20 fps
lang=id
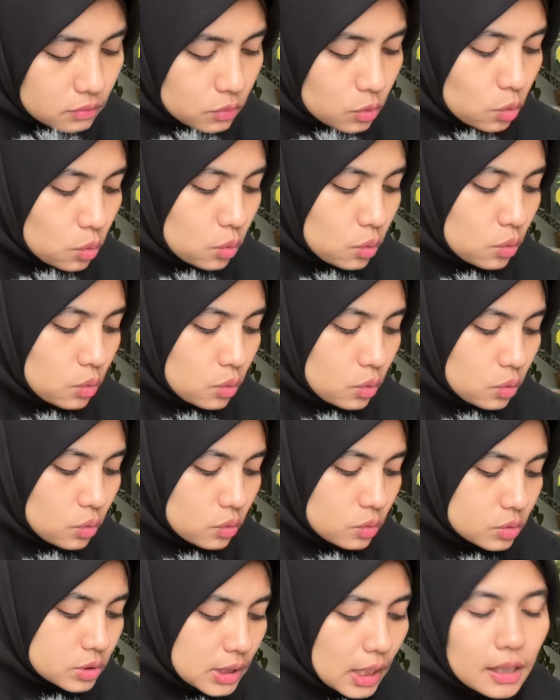oh
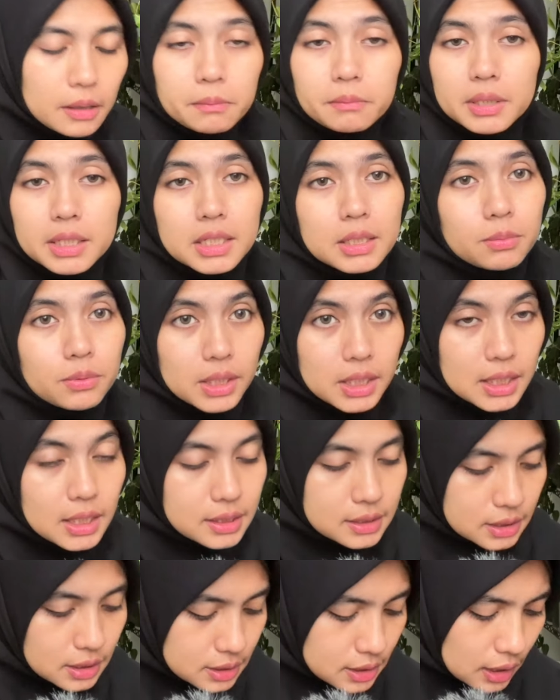cakep ini
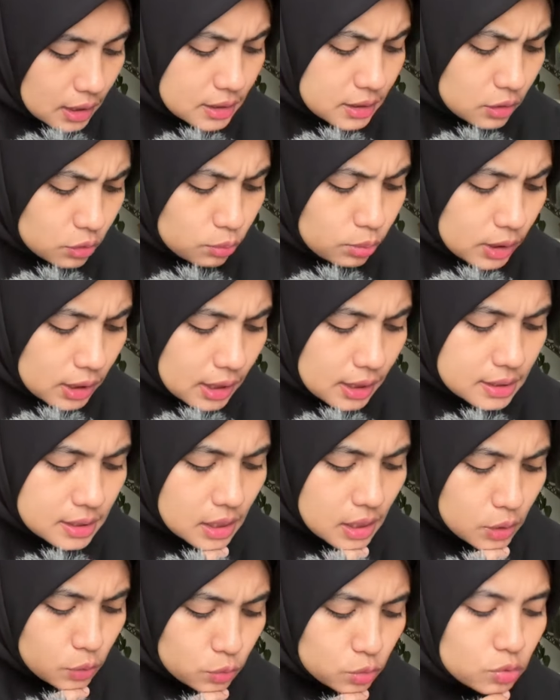variegasi salah satu variegasi
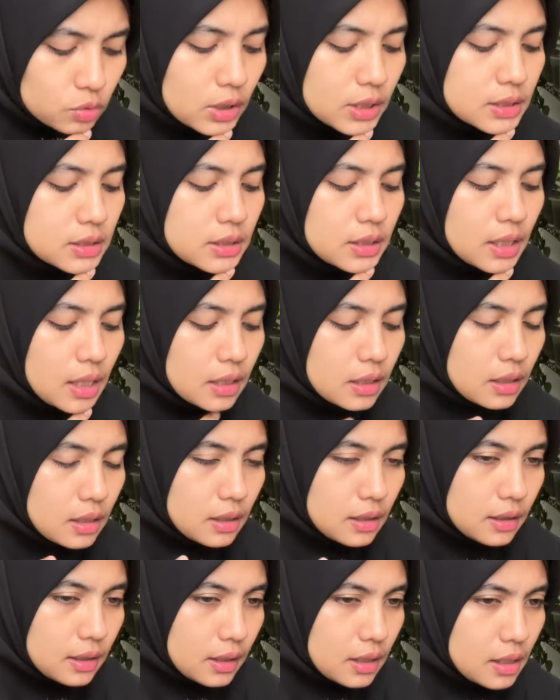yang aku suka sih
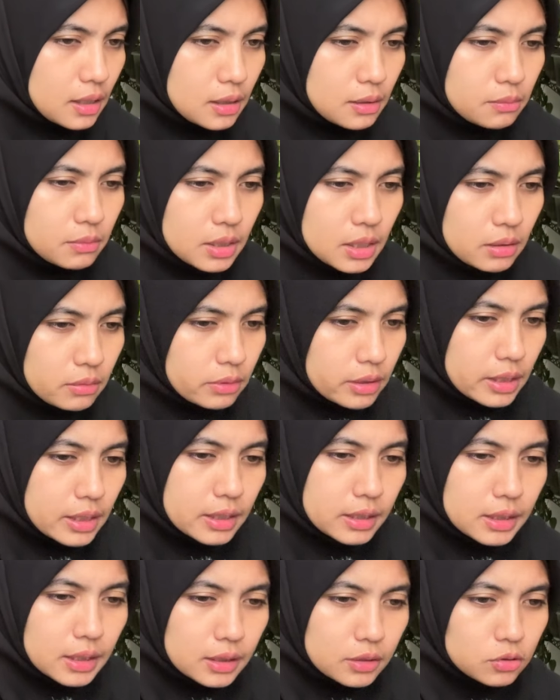ada kayak
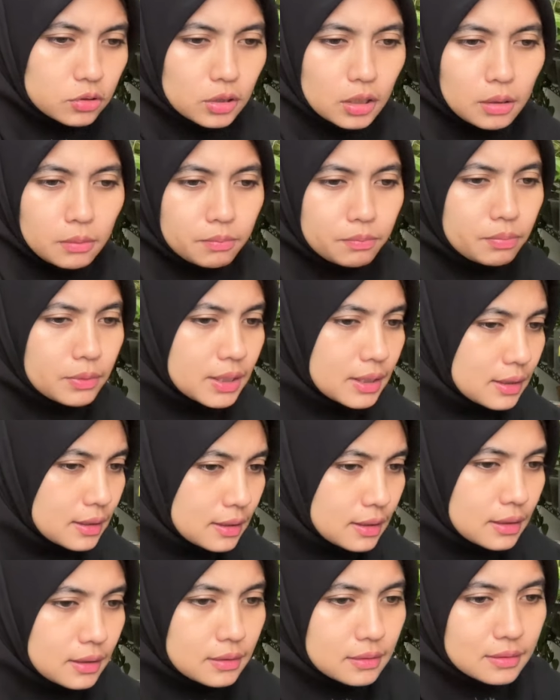merah-merahnya terus ada
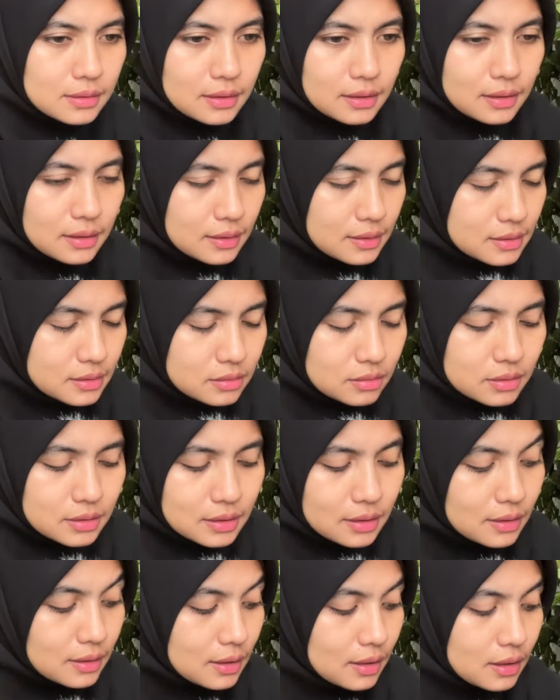pinknya terus ada
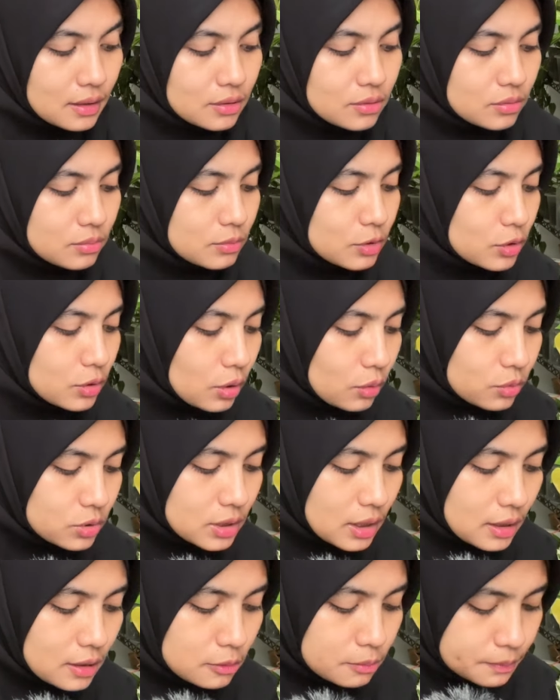hijaunya kayak gitu menurut aku
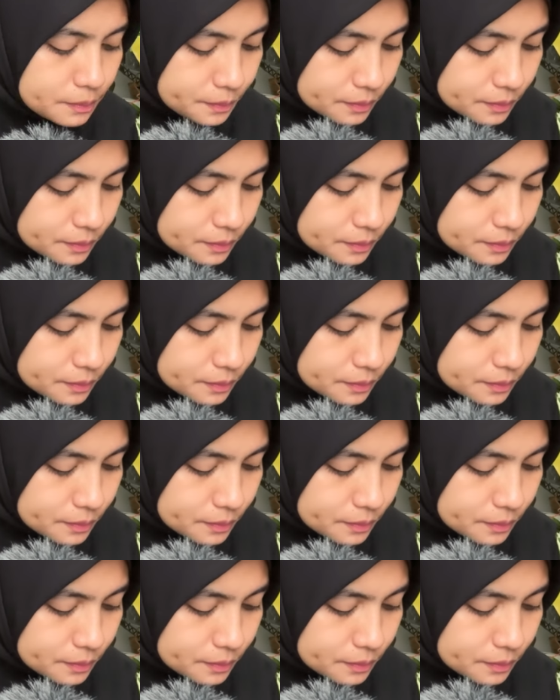cakep